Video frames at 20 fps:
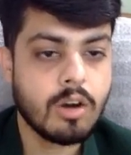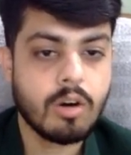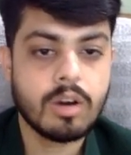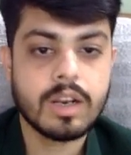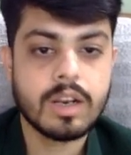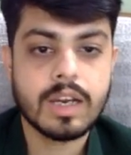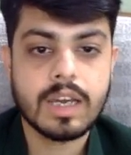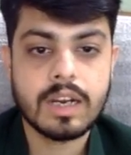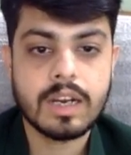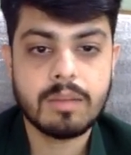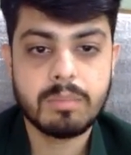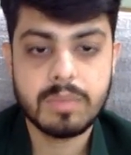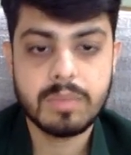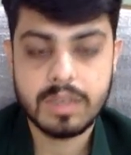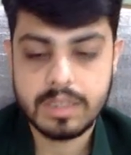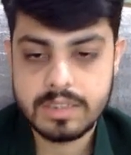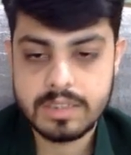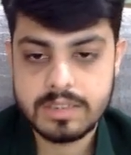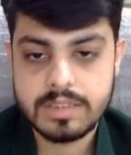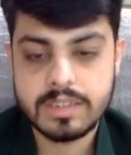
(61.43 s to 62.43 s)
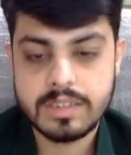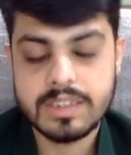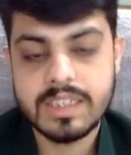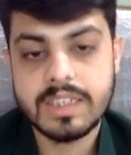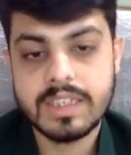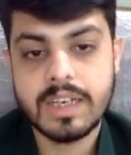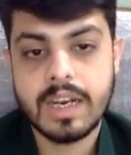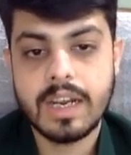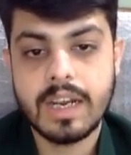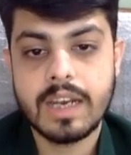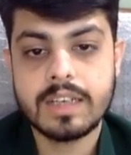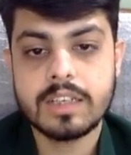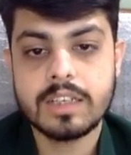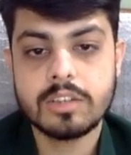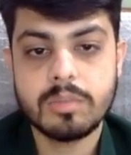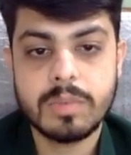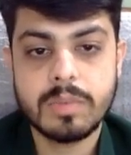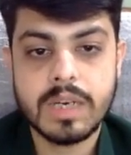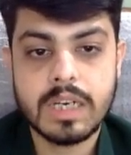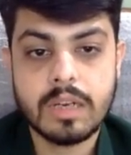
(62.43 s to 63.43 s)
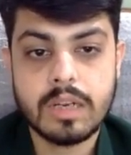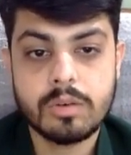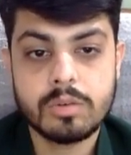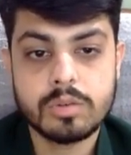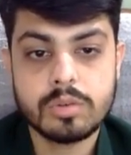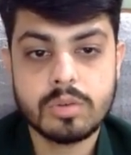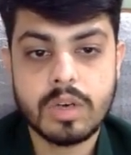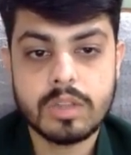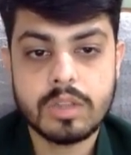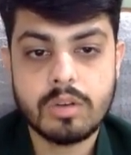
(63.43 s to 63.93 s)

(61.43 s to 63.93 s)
और अगर आप इस ये ट्रेंड लाइन का तो ब्रेकडाउन हो चुका है